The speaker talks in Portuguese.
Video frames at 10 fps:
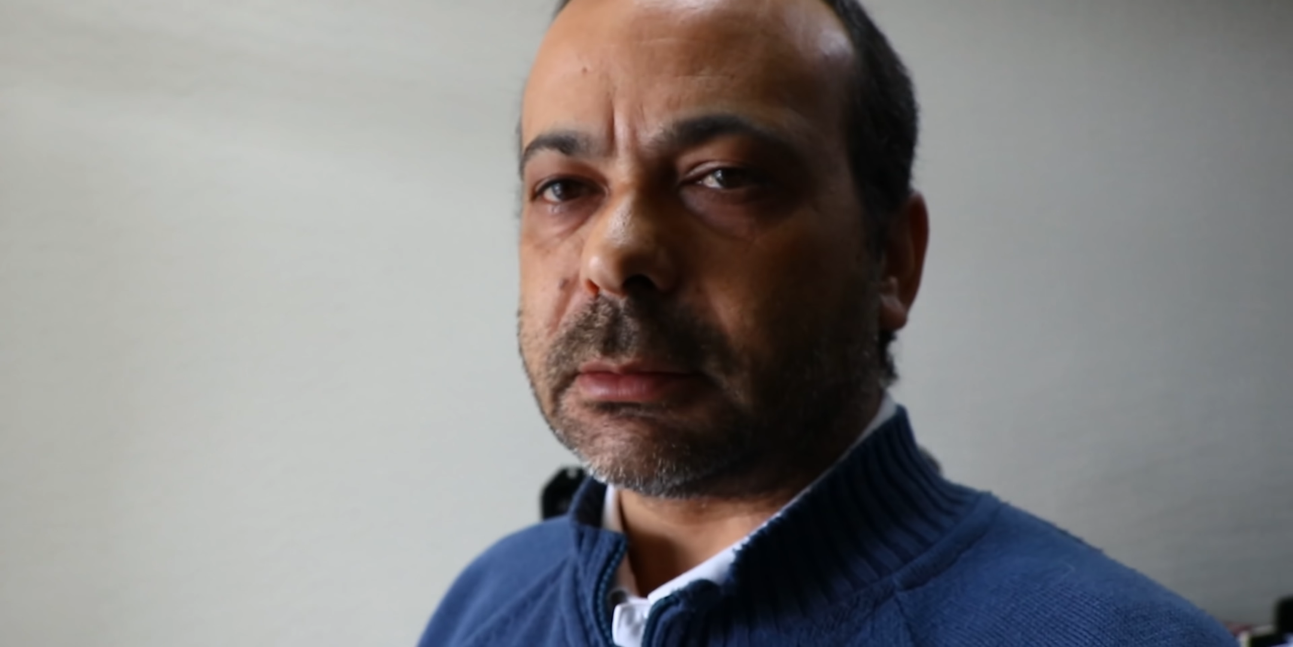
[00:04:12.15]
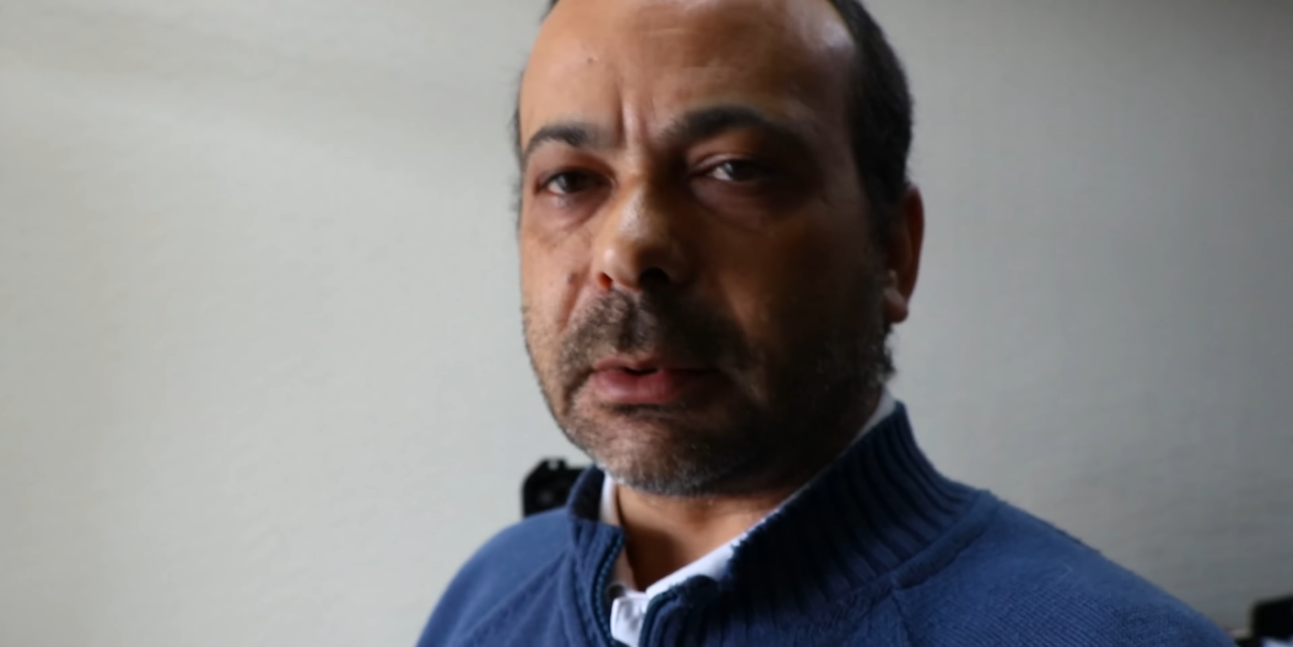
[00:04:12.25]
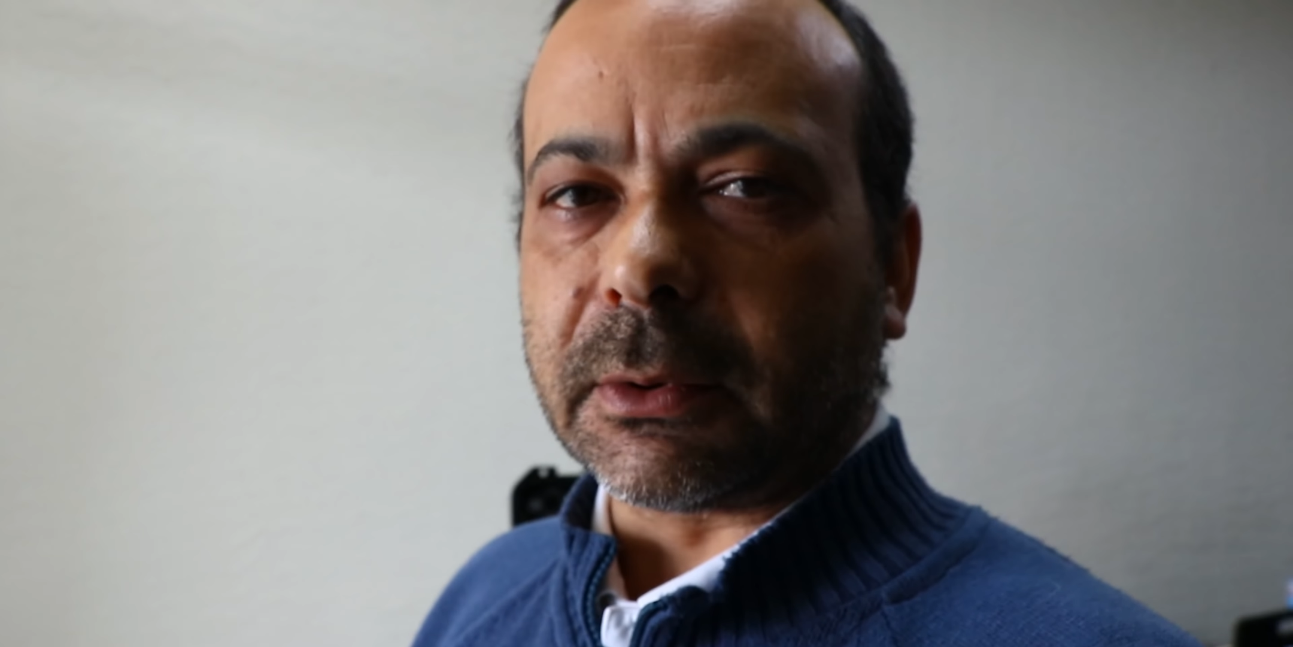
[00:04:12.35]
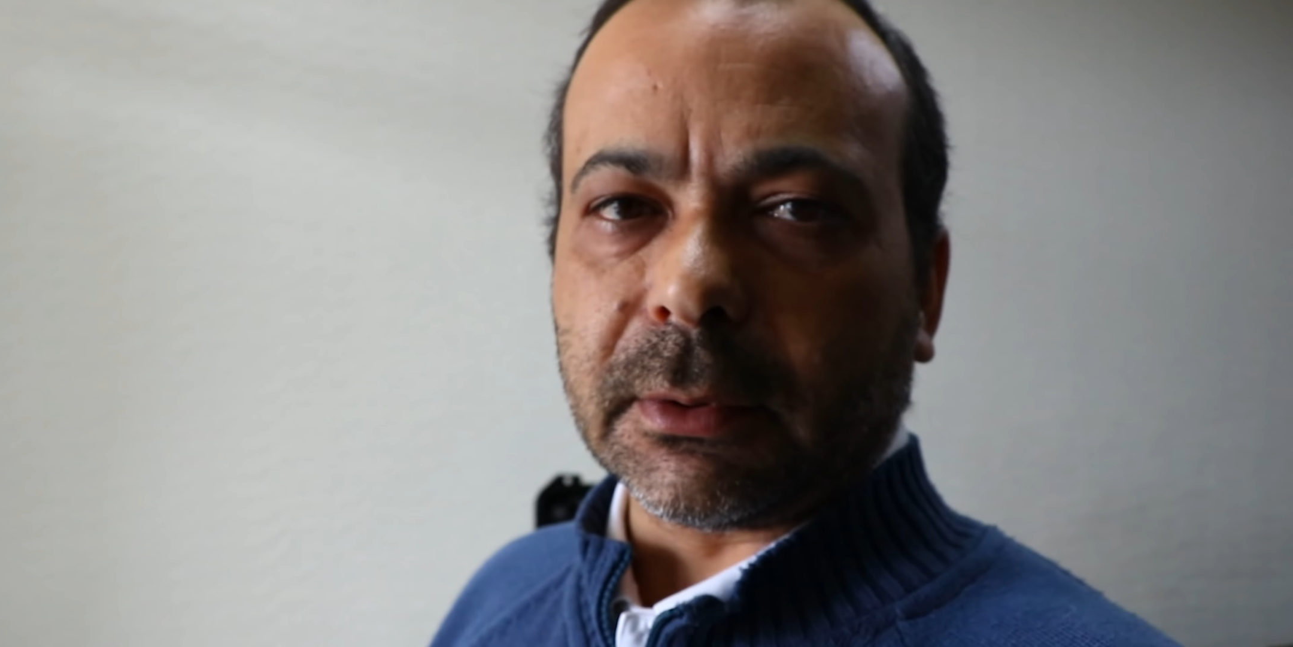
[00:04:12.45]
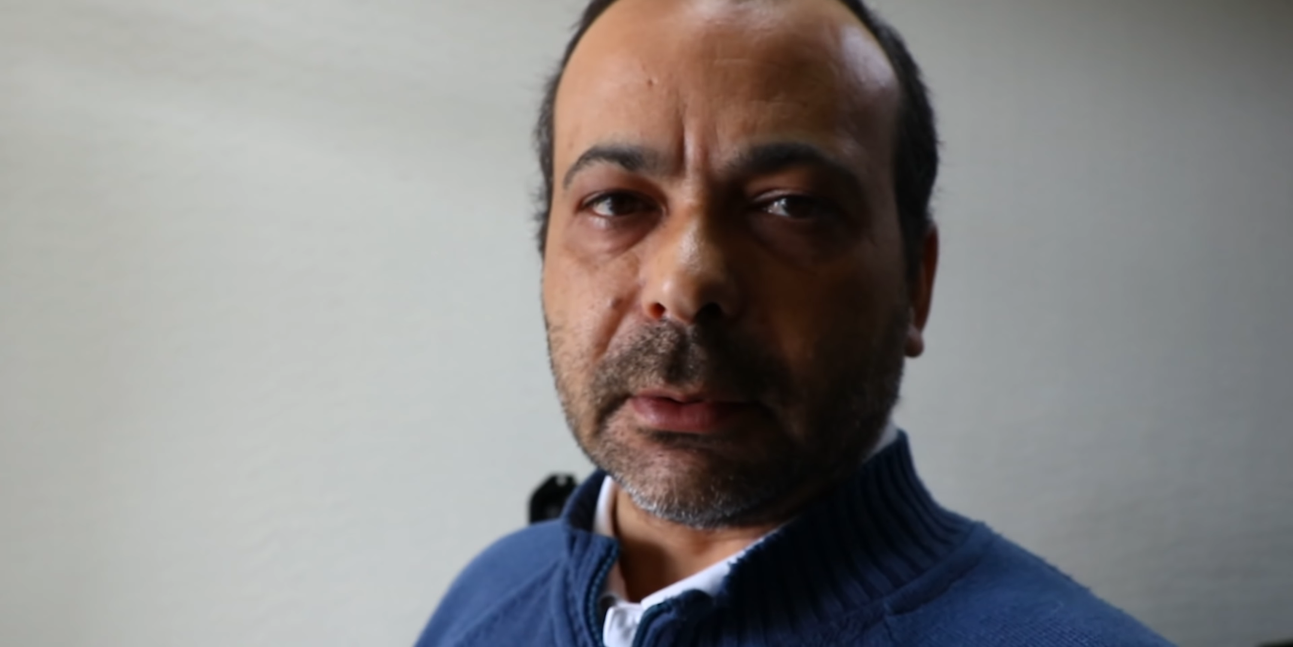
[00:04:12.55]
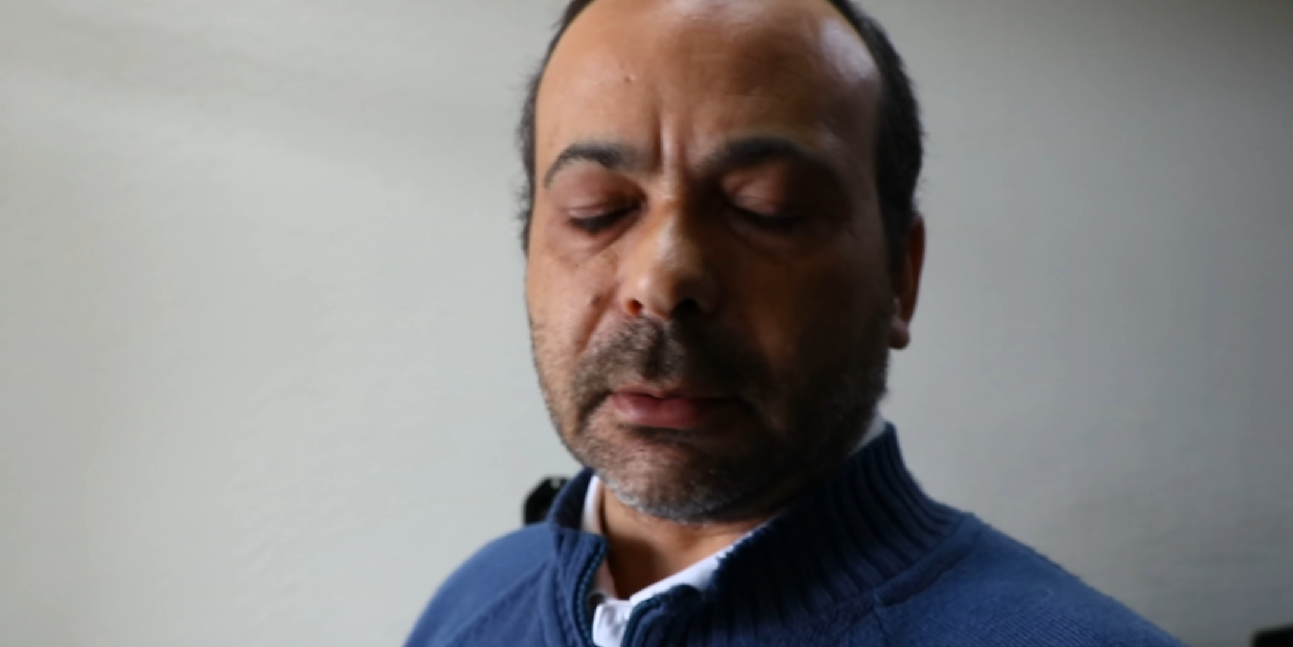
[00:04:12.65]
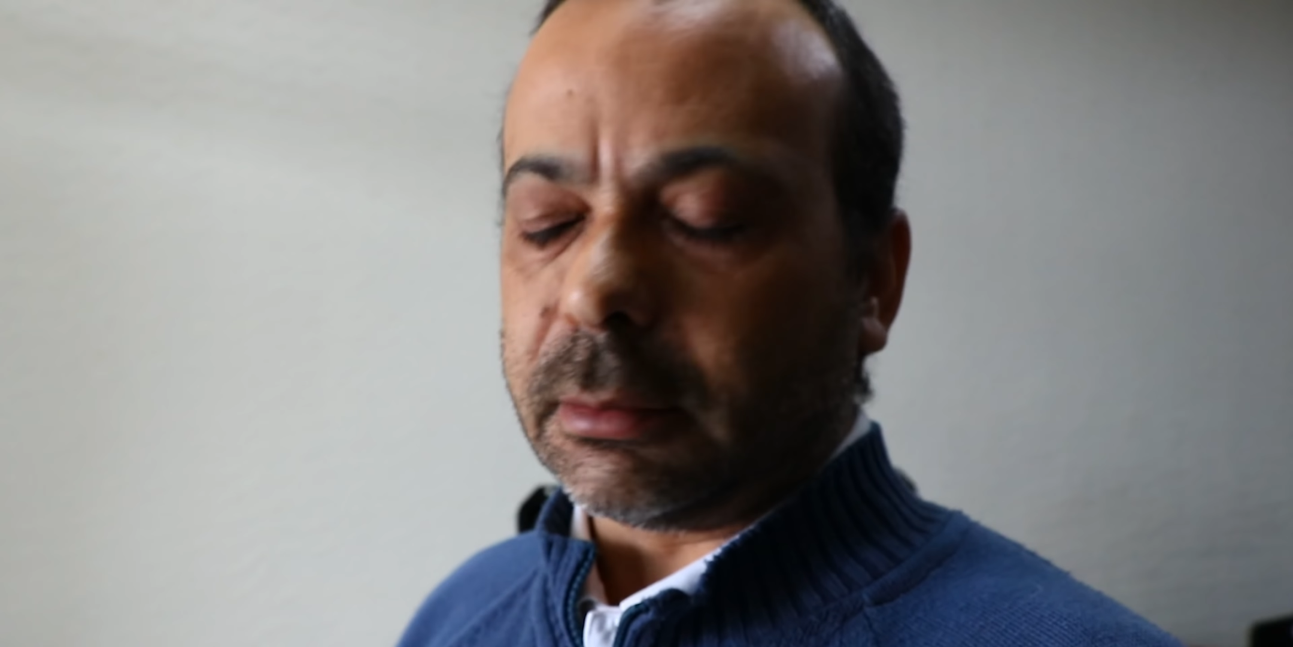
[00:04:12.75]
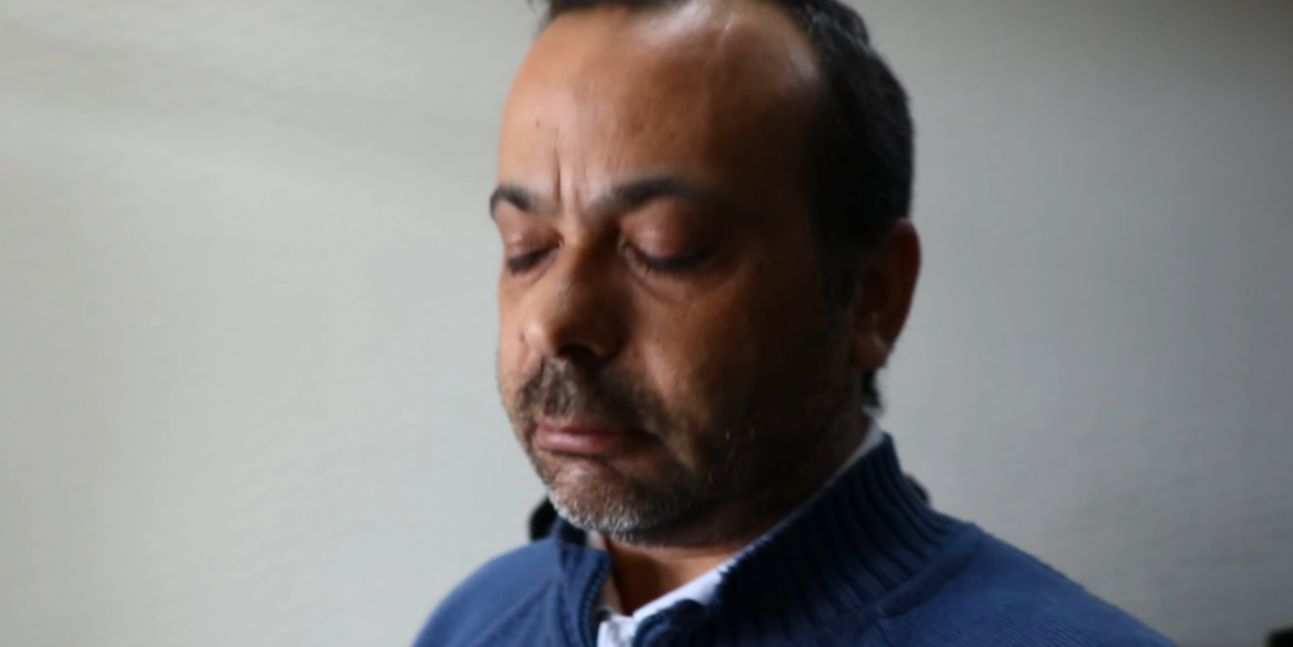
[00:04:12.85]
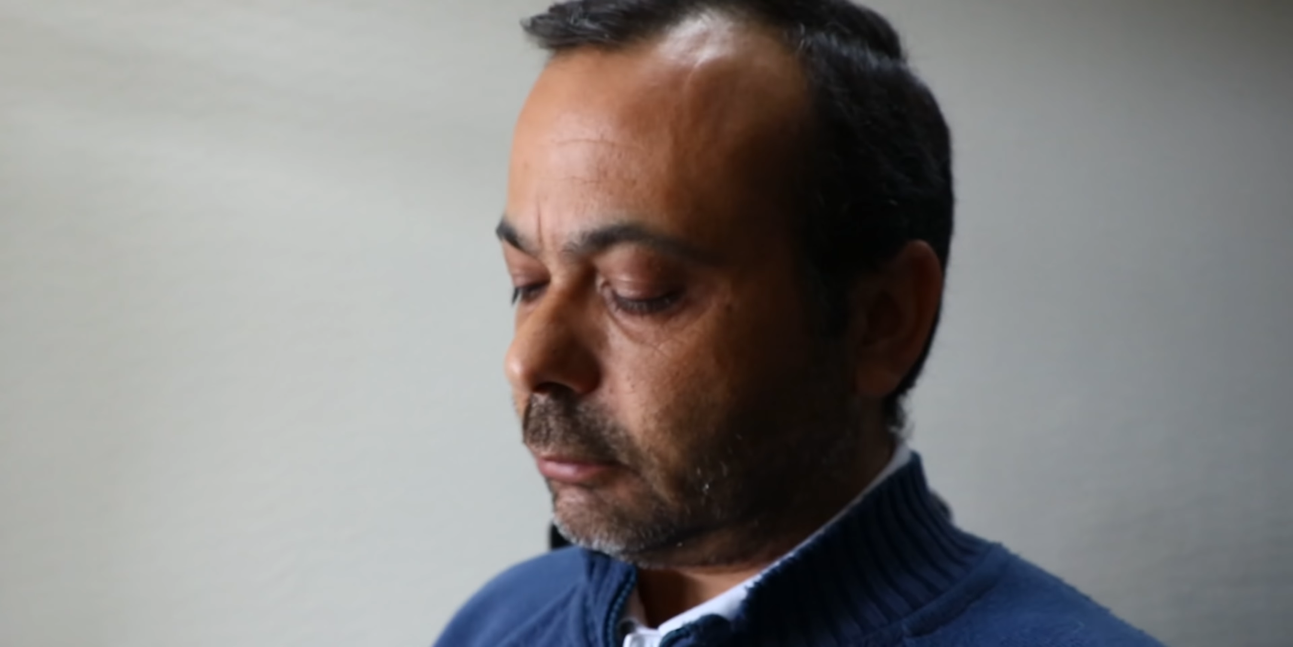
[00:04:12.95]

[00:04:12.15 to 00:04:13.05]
de,